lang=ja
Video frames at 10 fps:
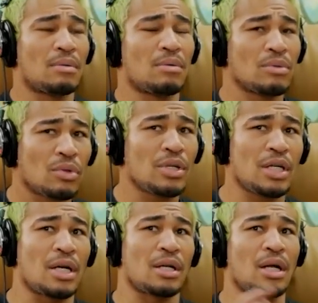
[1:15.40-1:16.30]
本当に
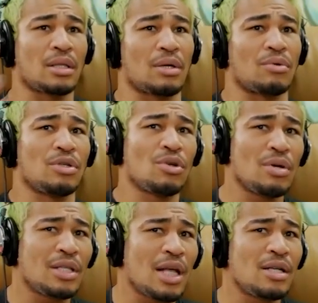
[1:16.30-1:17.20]
ねなんだろうよ
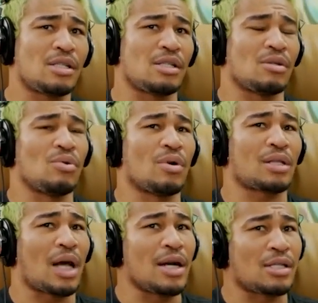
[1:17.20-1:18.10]
り天心の方が
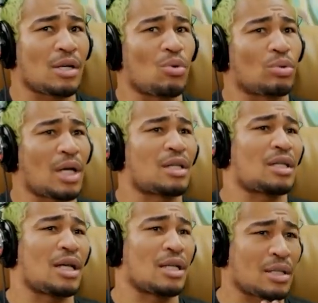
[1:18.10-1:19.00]
対策を立て
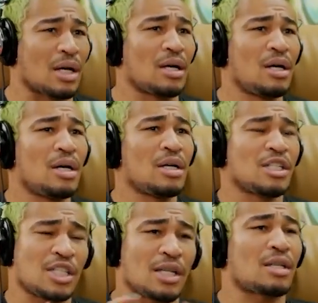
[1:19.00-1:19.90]
ていた
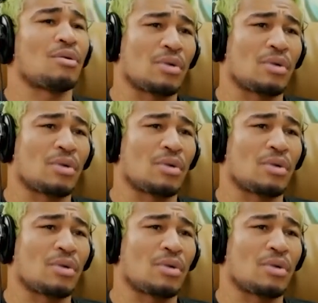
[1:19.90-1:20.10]
試合だった